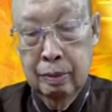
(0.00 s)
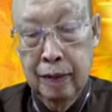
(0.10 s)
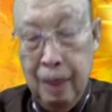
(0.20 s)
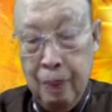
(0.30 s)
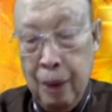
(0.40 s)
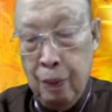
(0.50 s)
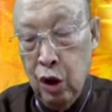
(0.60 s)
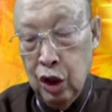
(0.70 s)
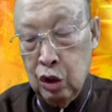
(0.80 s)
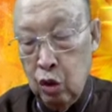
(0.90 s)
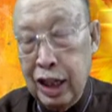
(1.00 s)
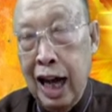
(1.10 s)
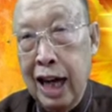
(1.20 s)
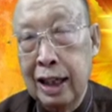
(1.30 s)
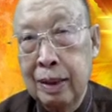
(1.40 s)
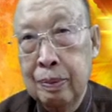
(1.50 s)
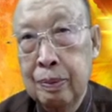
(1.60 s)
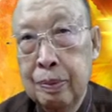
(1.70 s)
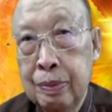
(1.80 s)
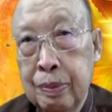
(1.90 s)
และพระพรทุกอย่างนั้น
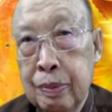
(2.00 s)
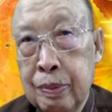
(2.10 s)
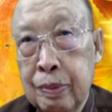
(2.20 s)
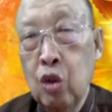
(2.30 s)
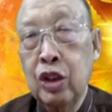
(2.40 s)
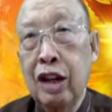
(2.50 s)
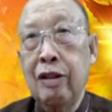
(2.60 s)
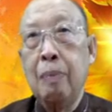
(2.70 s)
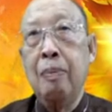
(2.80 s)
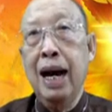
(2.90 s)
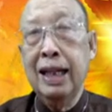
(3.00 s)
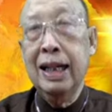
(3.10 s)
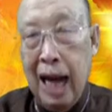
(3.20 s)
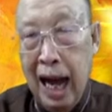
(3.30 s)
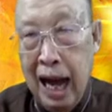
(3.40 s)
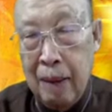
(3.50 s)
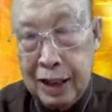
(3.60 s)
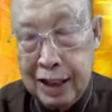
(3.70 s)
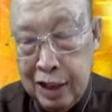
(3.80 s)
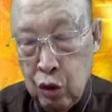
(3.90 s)
ต้องรูักว่ามา ทางพระ
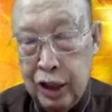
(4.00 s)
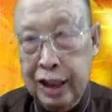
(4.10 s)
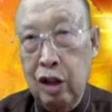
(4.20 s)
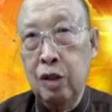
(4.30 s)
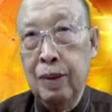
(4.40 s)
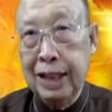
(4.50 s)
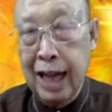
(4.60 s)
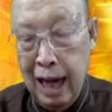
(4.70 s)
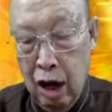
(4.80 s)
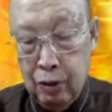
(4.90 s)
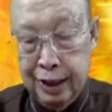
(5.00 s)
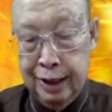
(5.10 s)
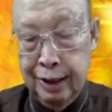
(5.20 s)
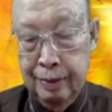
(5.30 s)
เยซูคริสต์เจ้าหรือมาทางข่าวประเสริฐ